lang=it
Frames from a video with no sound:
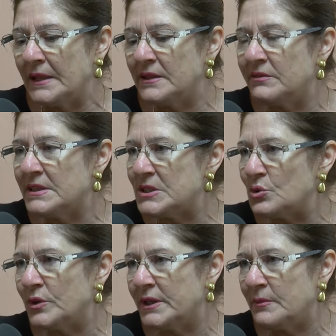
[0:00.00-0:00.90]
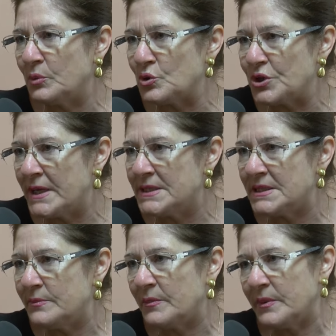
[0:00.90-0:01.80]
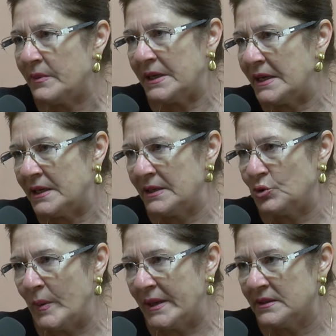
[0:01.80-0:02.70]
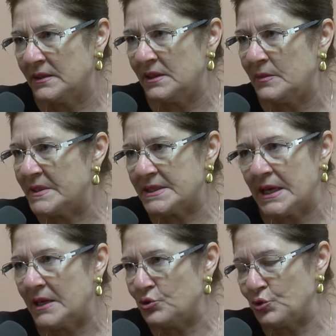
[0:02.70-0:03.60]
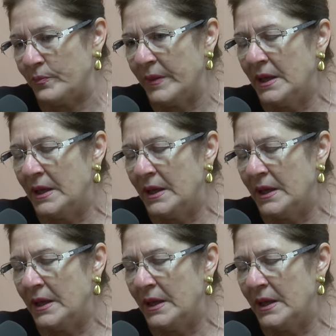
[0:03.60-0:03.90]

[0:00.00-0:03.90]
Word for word: l'attivazione dei processi per preparare la domanda di ripescaggio